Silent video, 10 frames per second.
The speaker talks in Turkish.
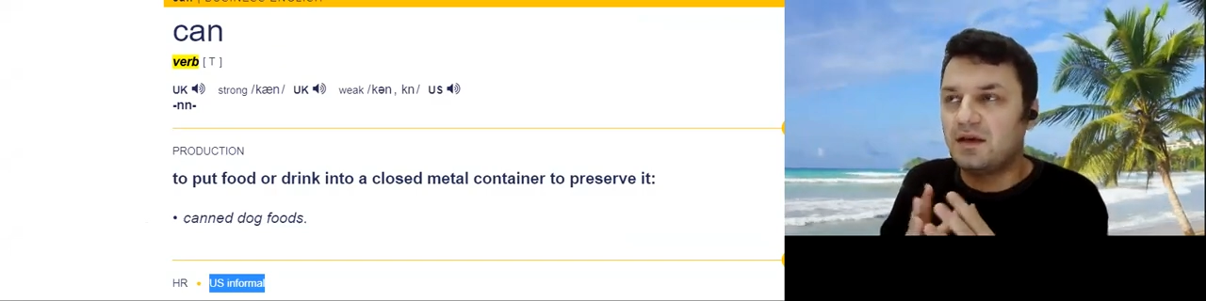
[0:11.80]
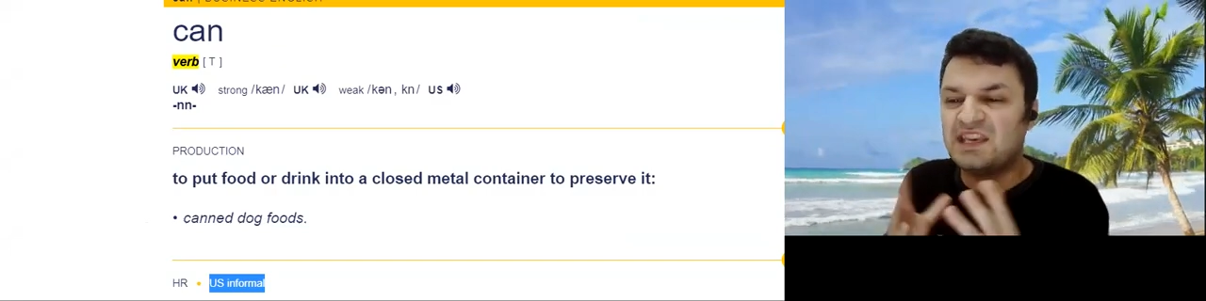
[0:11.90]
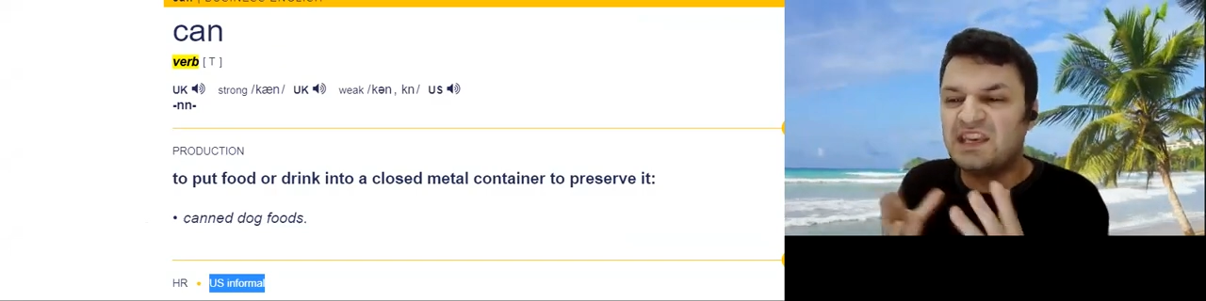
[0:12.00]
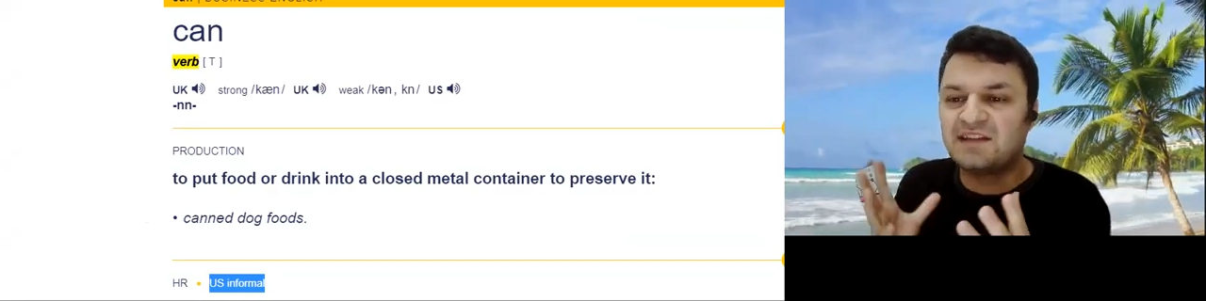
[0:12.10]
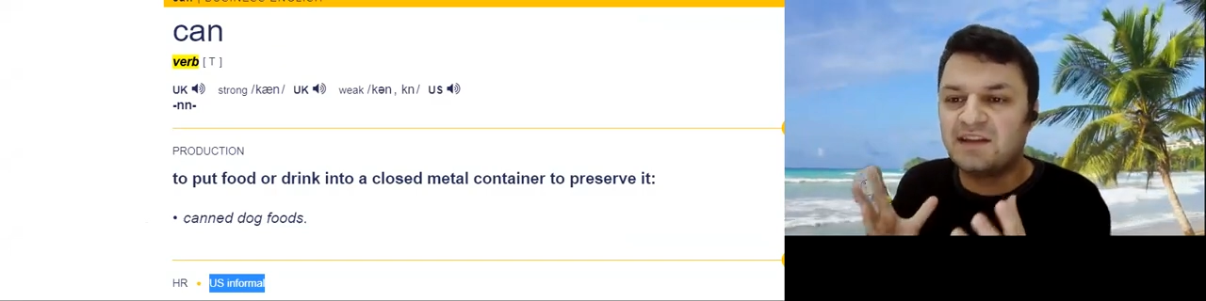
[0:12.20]

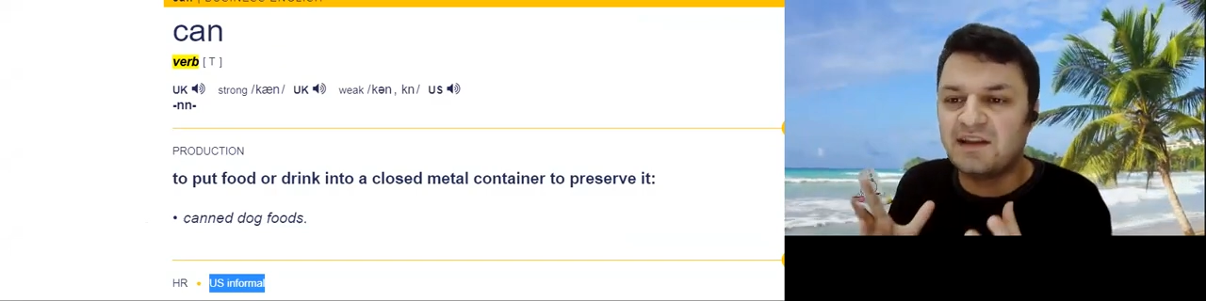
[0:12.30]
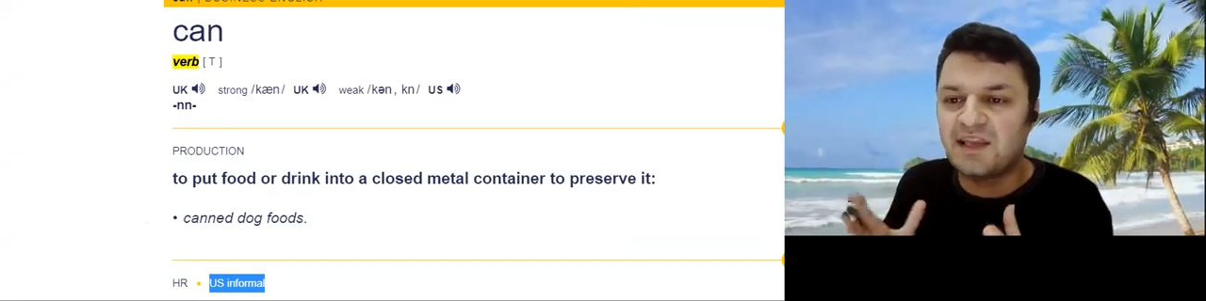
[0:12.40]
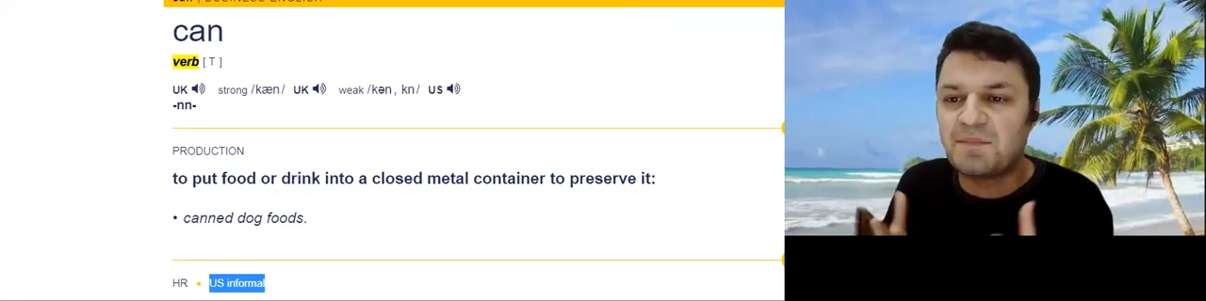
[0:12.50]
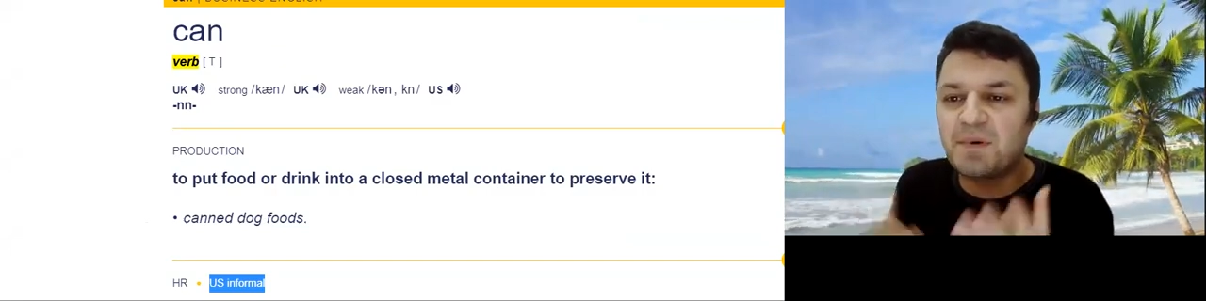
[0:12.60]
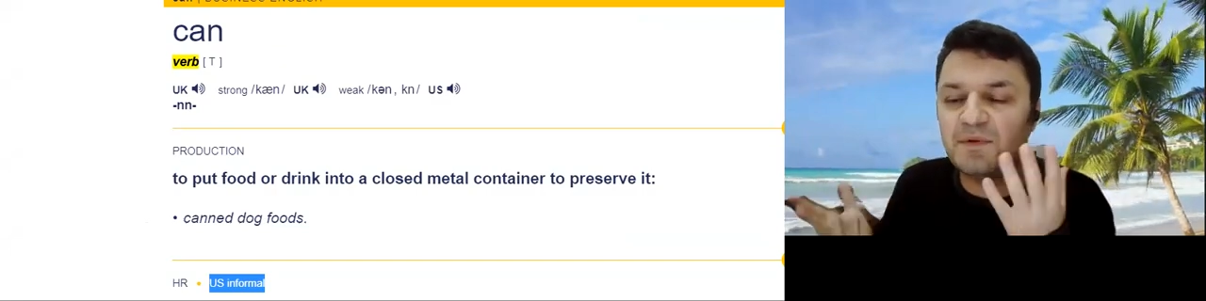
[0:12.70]

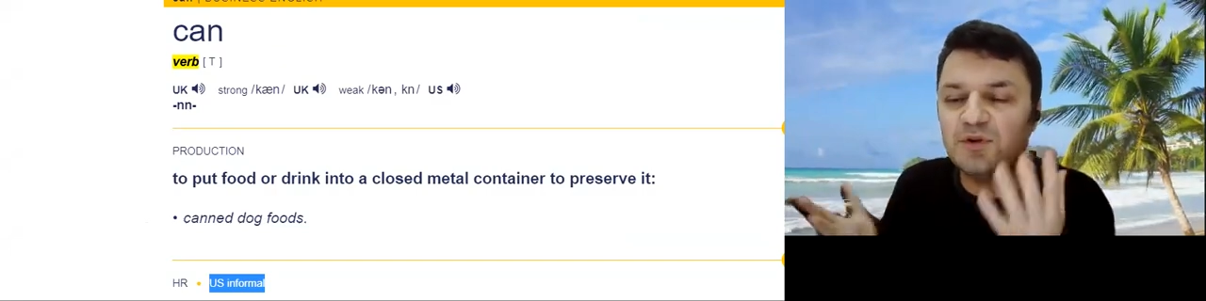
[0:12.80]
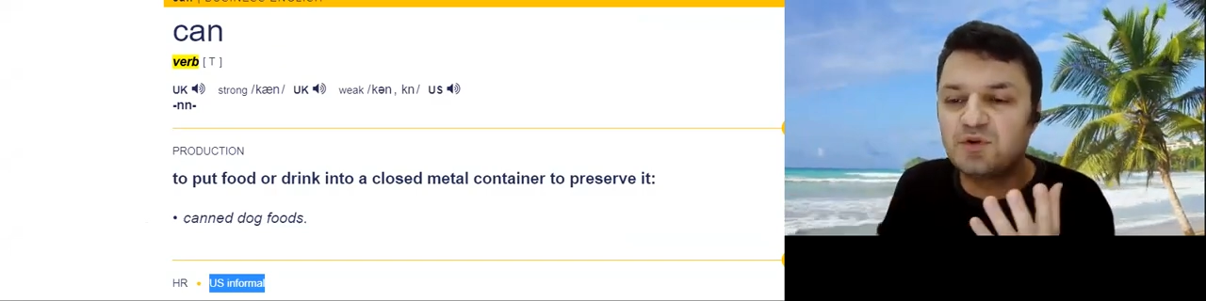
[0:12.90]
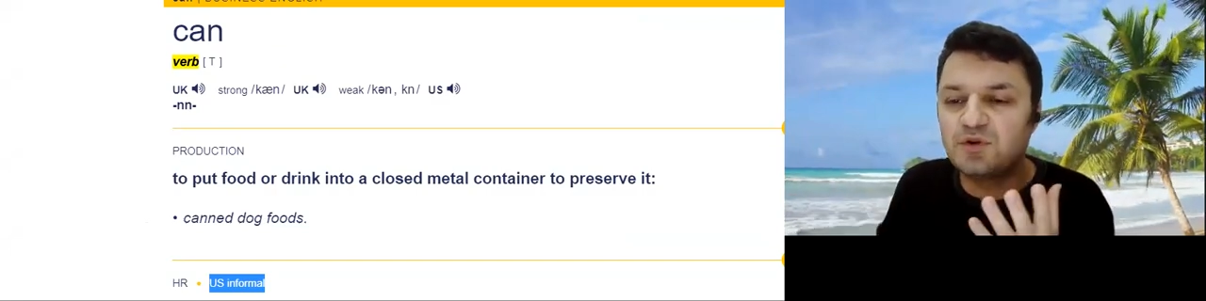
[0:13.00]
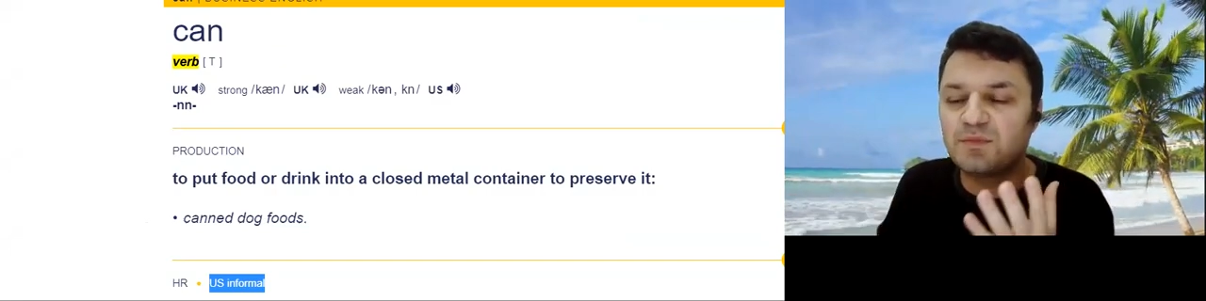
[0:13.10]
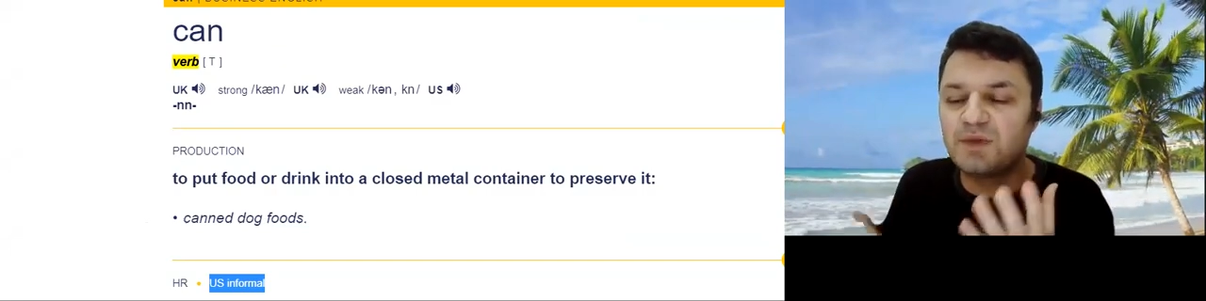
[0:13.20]
yeteneği, yapabiliyorum,